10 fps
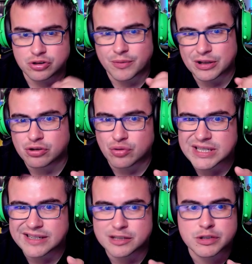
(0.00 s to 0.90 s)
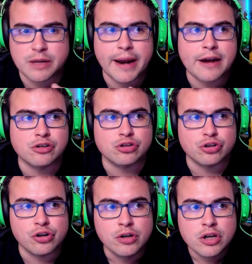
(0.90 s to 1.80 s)
sobre todo suele ser después del verano, en
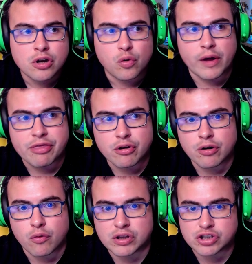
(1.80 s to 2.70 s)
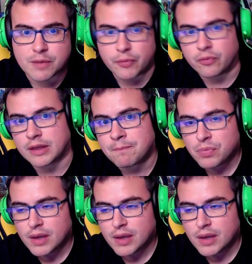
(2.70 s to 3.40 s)
otoño, cuando, cuando se produce.